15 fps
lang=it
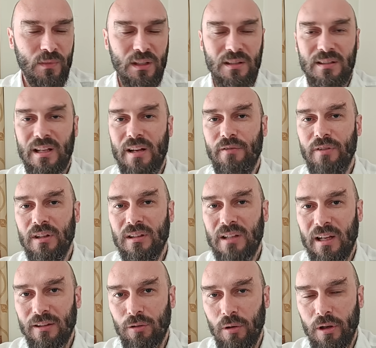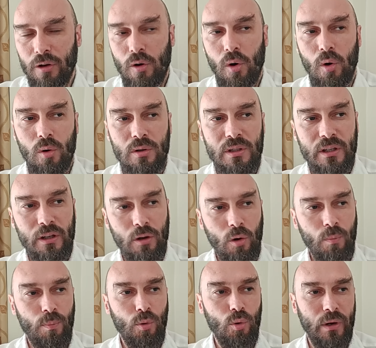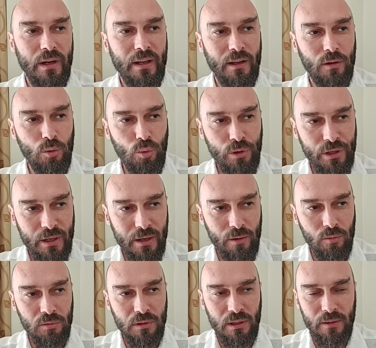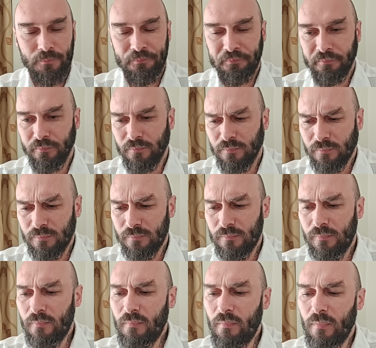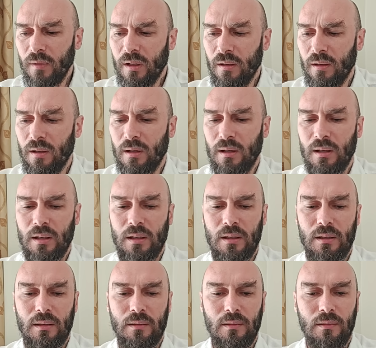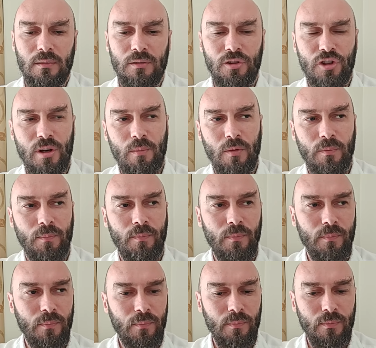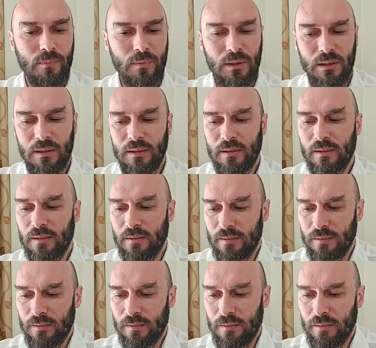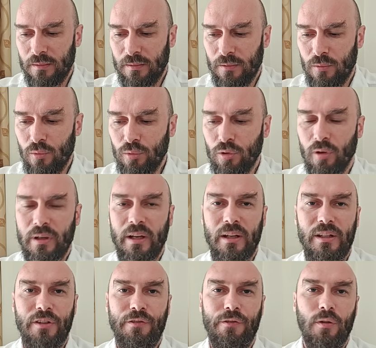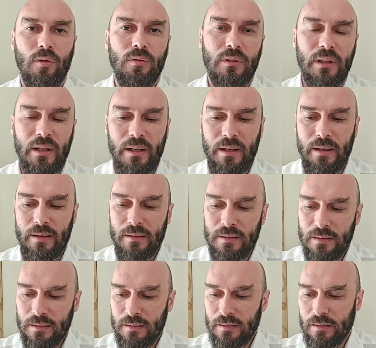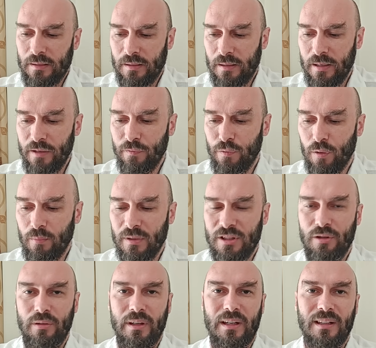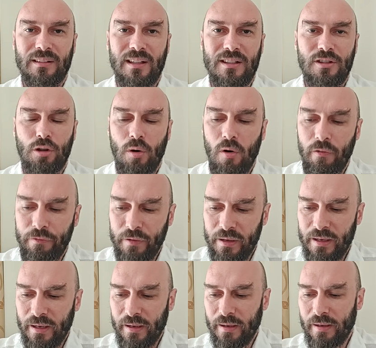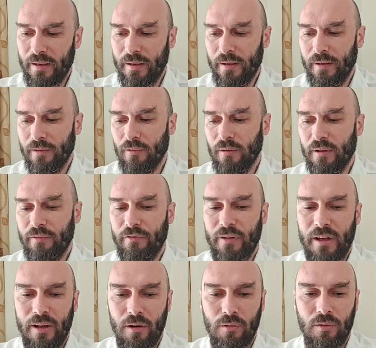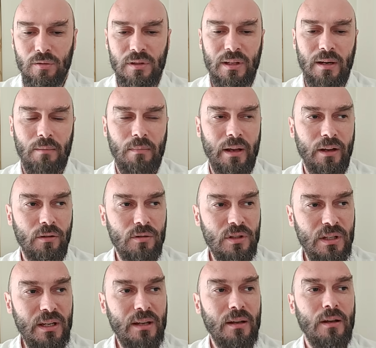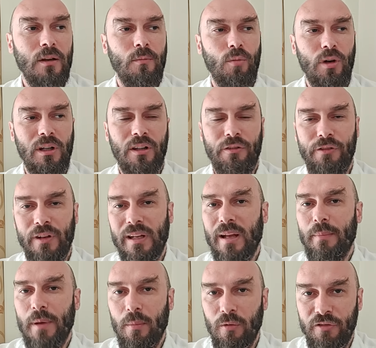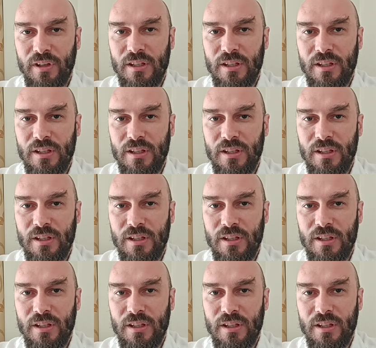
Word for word: sta inventando le cose oppure che lui è un uh, diciamo, uh, uno che diffonde eh, le informazioni catastrofiche, che non è vero, non sarà mai così, poi alla fine abbiamo